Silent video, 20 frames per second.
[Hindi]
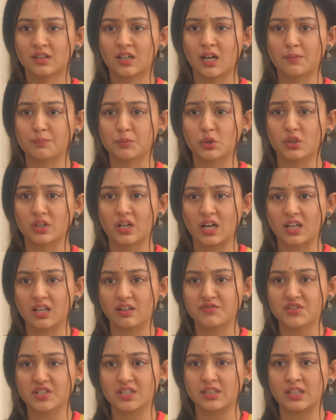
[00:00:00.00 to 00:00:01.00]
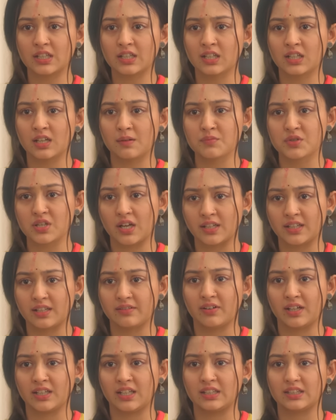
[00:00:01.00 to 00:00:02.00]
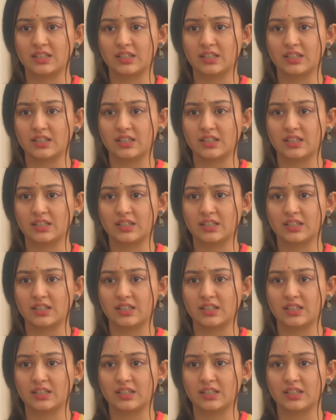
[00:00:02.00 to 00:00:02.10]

आपको राघव जी देकर हम जाने वाले